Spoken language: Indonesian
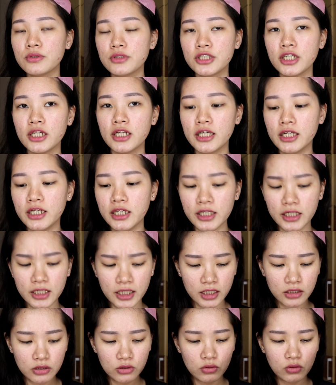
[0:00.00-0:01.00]
cushion ini
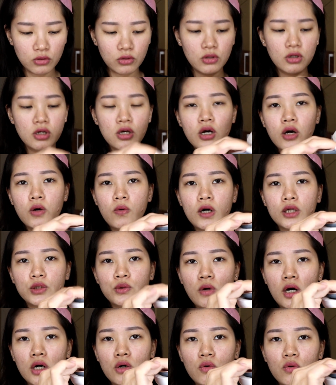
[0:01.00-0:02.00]
dia tuh waktu
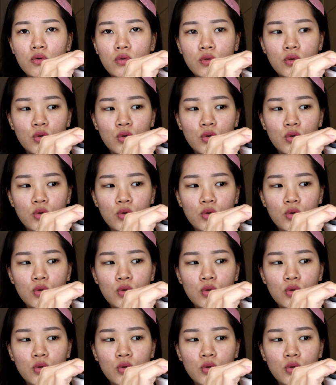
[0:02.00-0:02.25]
aku